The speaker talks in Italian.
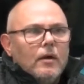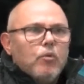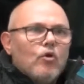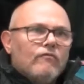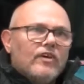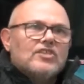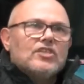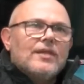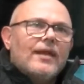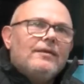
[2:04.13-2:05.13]
Poi
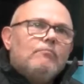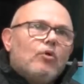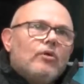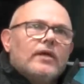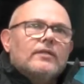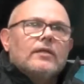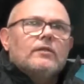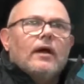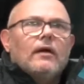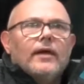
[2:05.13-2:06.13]
invece da lì in poi è,
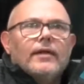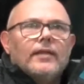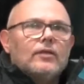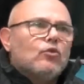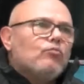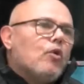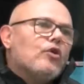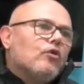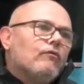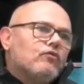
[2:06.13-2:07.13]
andata, è andato un po'
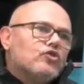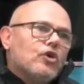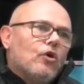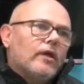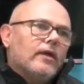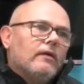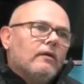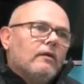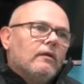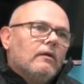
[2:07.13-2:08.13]
in confusione,
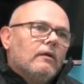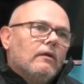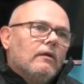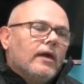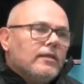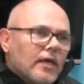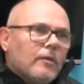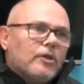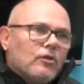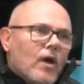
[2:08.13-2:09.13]
e
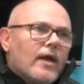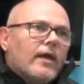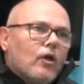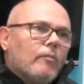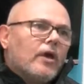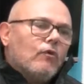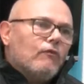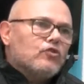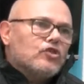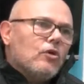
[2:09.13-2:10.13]
interpreto anche come
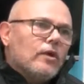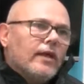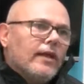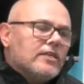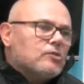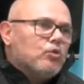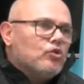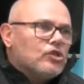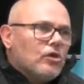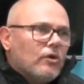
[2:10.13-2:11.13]
confusione
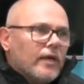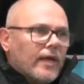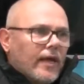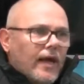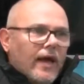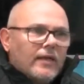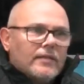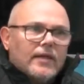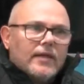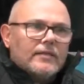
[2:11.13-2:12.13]
l'espulsione che ha
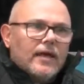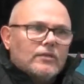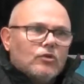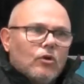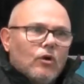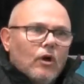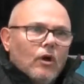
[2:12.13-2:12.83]
decretato,